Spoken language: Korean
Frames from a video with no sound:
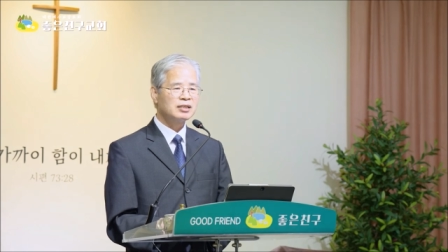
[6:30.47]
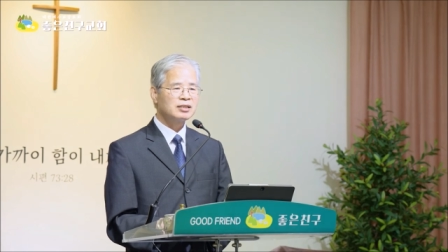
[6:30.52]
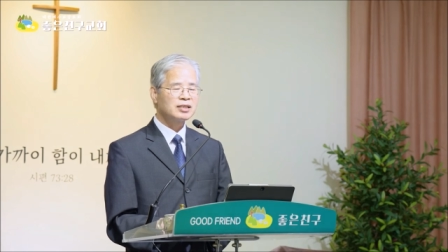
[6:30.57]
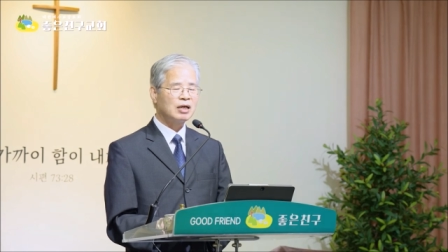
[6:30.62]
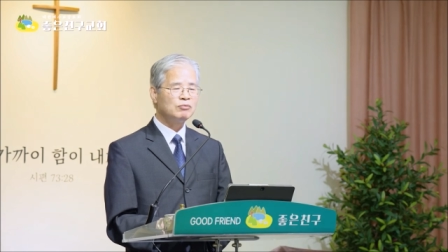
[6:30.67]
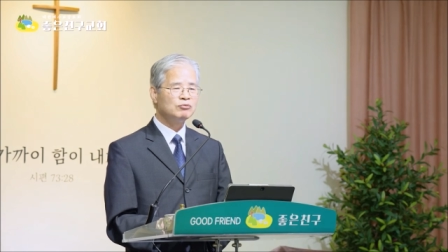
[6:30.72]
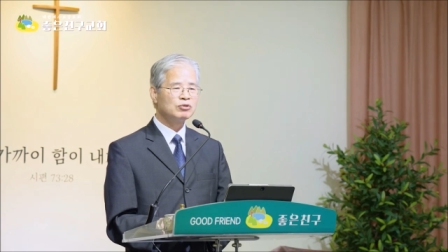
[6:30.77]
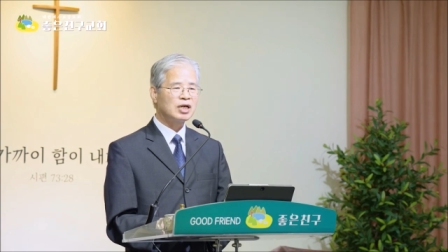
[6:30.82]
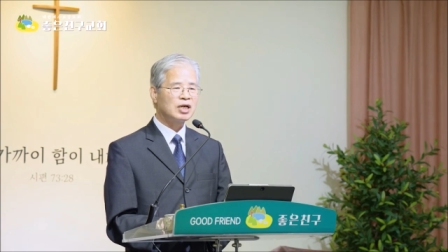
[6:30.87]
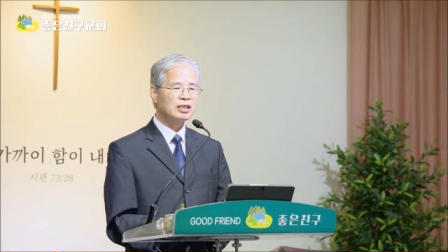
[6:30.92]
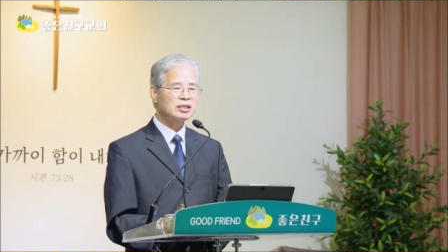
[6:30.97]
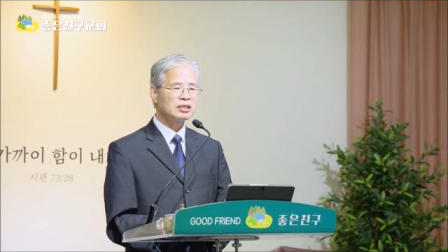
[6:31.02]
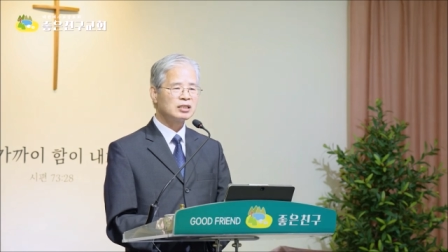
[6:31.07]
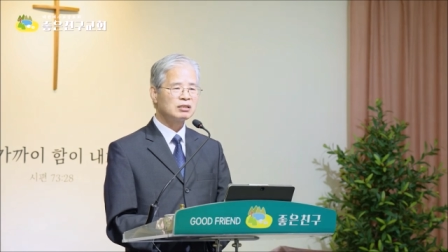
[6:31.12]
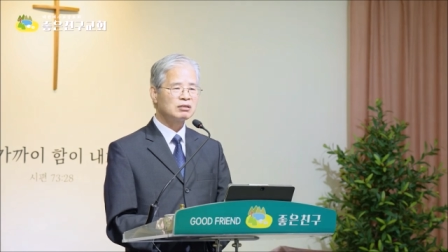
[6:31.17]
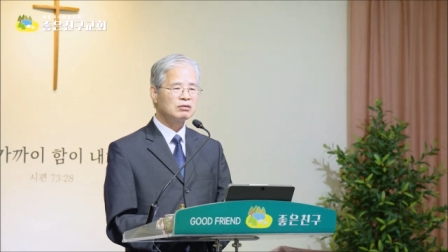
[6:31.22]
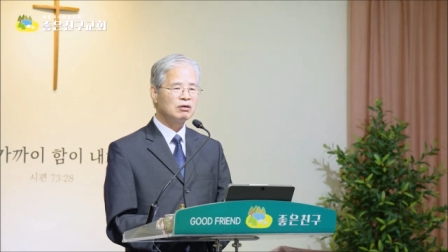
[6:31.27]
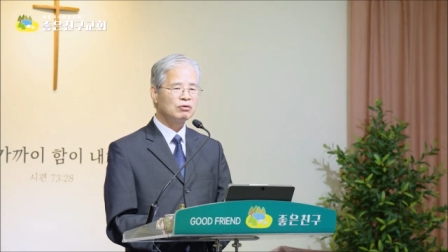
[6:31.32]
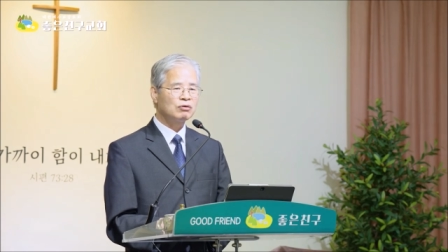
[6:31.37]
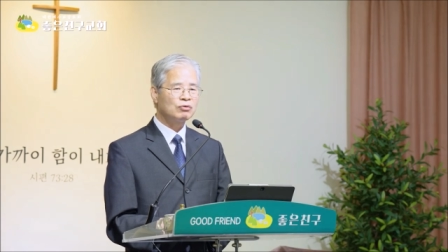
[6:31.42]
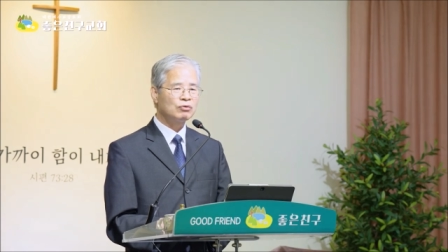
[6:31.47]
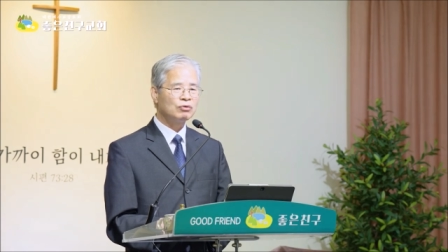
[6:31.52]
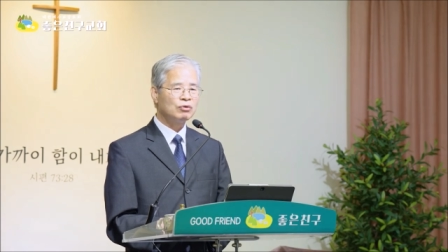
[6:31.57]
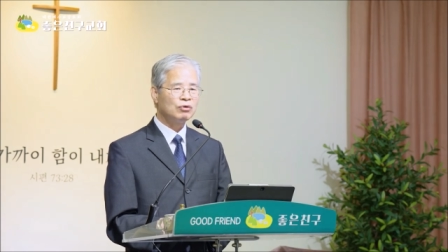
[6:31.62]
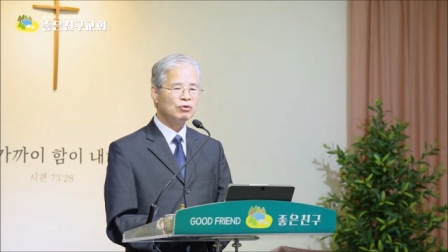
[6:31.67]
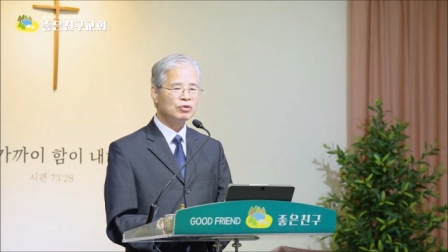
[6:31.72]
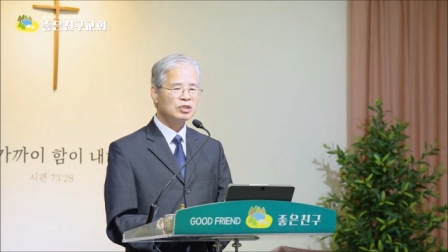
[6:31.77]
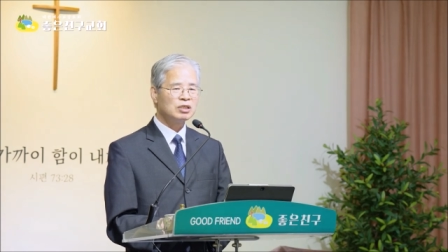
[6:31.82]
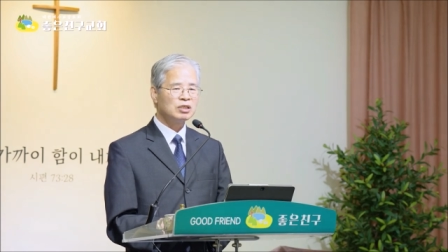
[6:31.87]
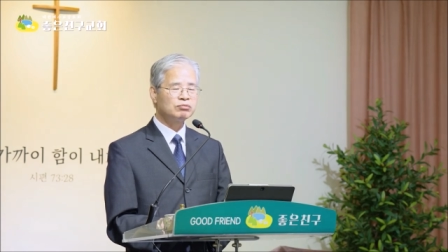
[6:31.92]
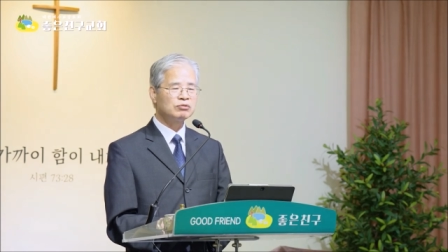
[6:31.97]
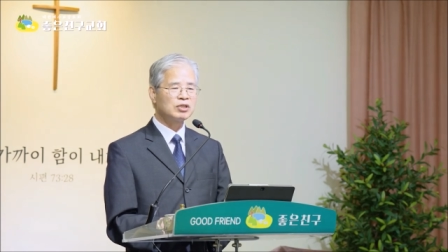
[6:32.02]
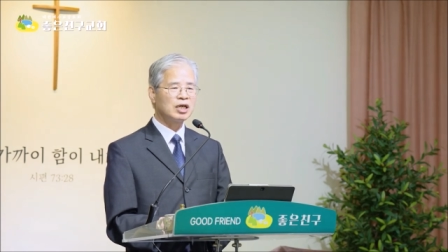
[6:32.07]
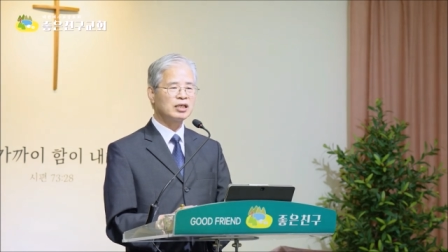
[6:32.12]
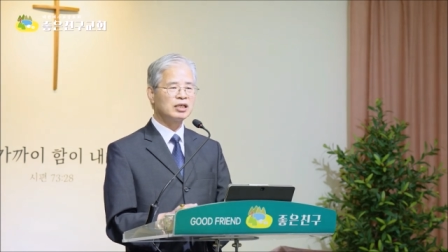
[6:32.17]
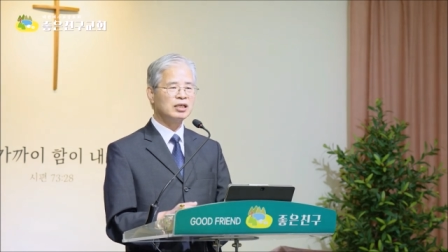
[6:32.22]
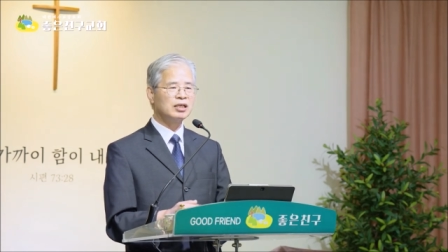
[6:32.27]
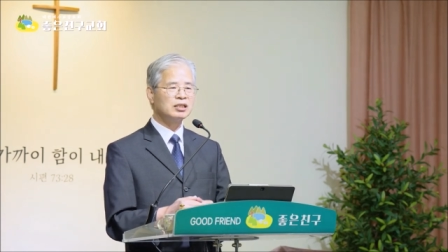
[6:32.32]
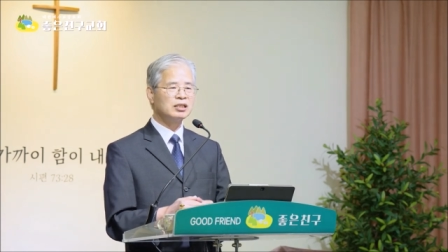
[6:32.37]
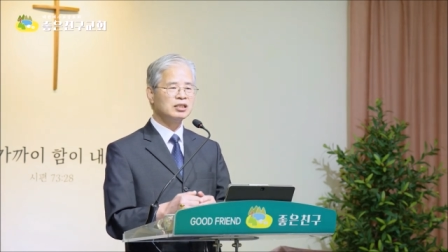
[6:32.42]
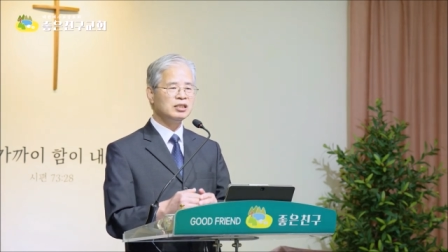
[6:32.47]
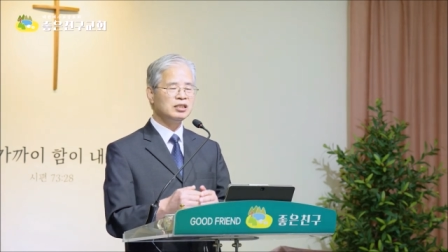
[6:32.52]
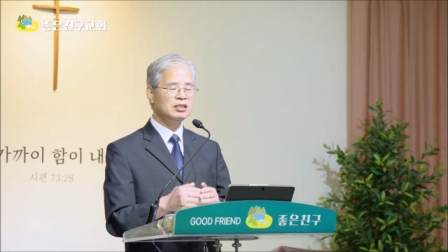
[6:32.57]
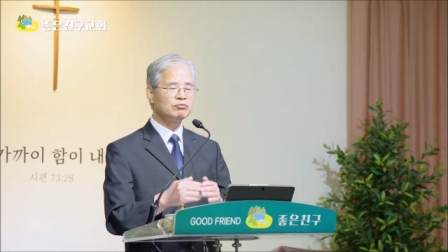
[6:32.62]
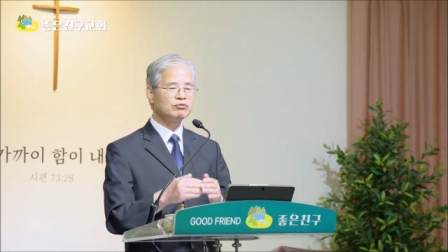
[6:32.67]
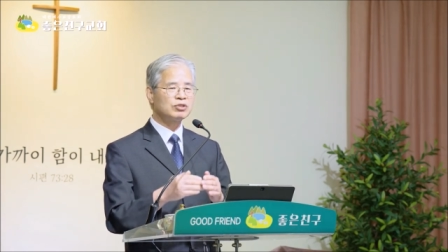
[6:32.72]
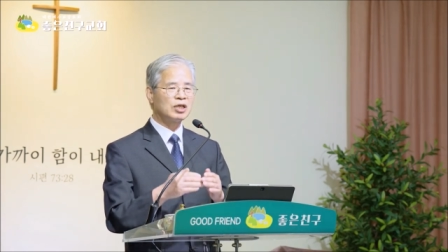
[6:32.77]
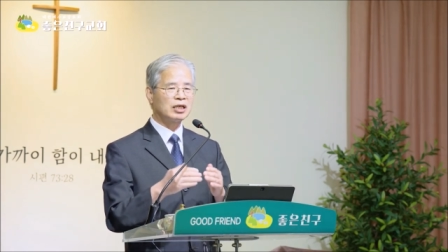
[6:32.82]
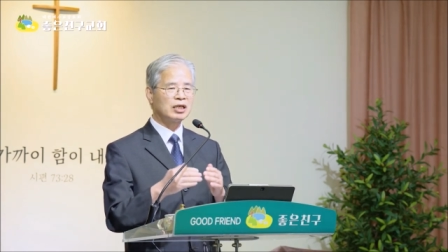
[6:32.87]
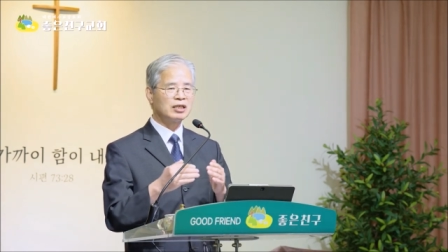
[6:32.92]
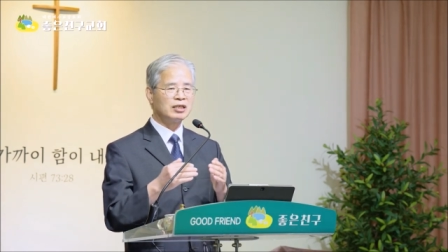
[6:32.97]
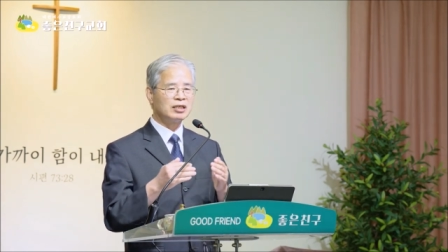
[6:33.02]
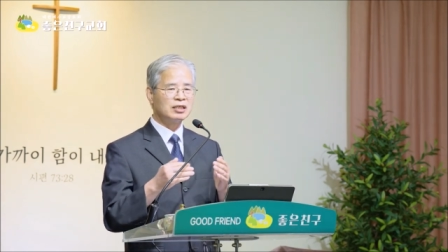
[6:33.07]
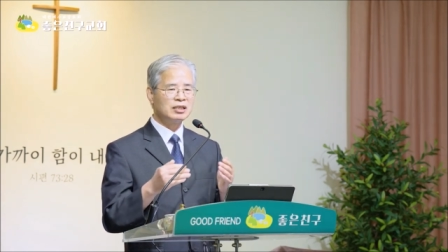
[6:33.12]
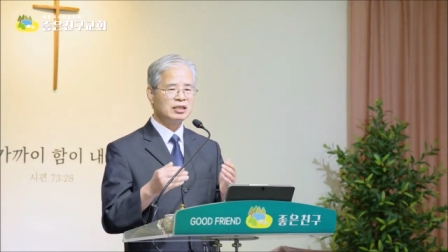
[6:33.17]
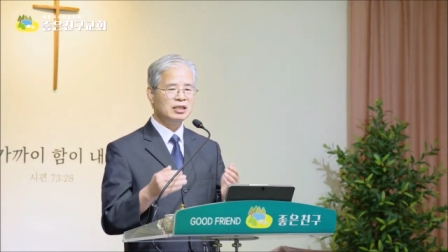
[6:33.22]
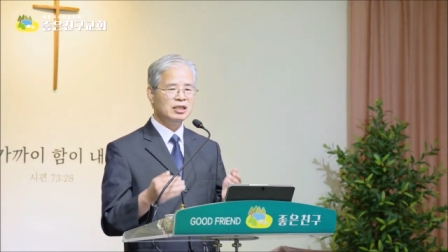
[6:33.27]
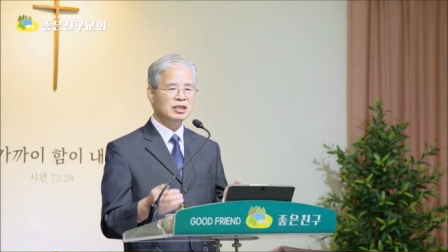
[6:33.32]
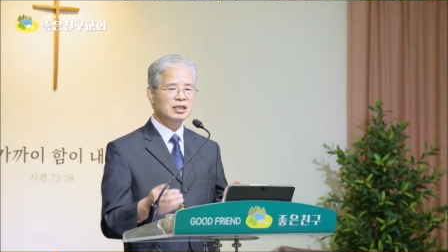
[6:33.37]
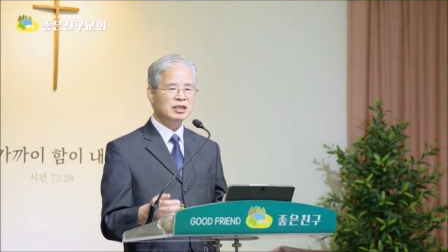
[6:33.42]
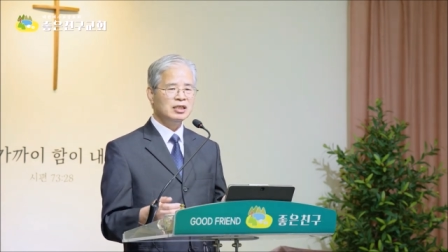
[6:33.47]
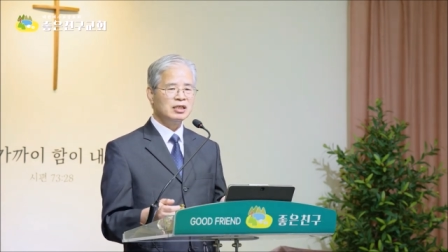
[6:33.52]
나뭇가지를 꺾고 잎사귀 큰 잎사귀를